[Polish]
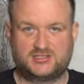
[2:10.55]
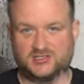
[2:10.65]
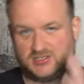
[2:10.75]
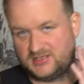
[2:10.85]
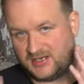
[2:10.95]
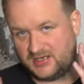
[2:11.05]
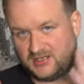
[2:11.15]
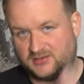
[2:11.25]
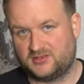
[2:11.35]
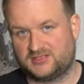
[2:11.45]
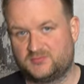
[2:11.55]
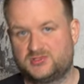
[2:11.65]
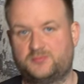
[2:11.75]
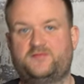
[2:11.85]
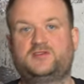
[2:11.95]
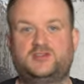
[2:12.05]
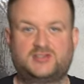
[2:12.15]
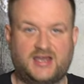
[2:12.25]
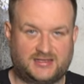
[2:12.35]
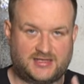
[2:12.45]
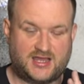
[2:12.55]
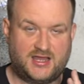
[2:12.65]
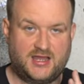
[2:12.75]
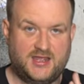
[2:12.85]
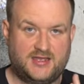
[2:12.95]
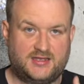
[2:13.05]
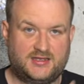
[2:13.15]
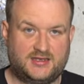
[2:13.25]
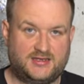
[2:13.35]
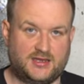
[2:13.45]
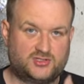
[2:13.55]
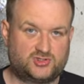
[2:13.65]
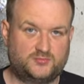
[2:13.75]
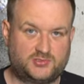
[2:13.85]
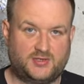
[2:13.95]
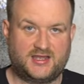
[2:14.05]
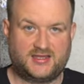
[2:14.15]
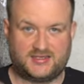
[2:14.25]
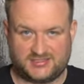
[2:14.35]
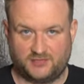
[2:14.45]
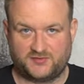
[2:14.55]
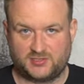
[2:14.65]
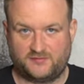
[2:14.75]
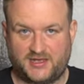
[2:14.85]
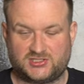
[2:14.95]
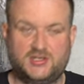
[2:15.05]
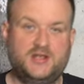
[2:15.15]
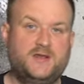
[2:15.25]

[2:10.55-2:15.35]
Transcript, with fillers: Także generalnie to jest, można powiedzieć, karta e, dla osób, które chcą wodować,